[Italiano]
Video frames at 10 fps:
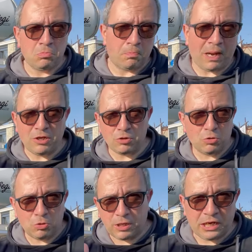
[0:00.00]
paio
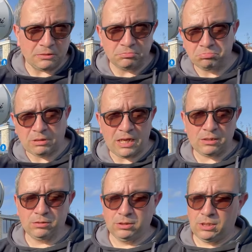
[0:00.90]
d'ore eh?
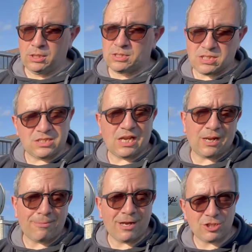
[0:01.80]
se sei
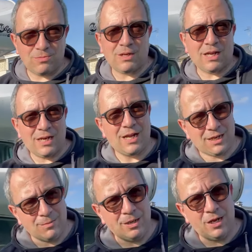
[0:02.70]
capace magari
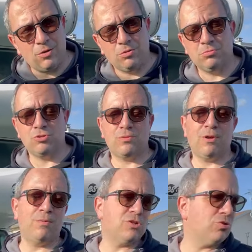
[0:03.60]
anche meno noi ci
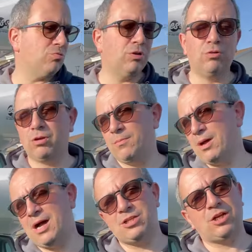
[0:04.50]
abbiamo messo due ore
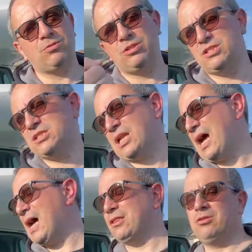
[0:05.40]
ma ci hanno
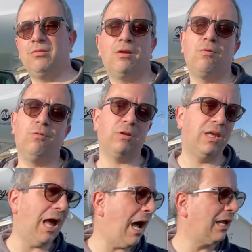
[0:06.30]
distratto e quello
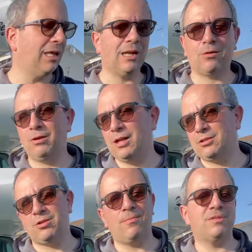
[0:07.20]
chiacchiera e
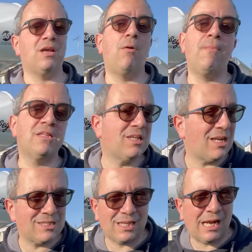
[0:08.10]
quell'altro siamo in mezzo
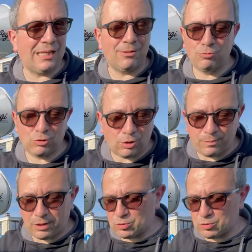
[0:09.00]
alla strada purtroppo è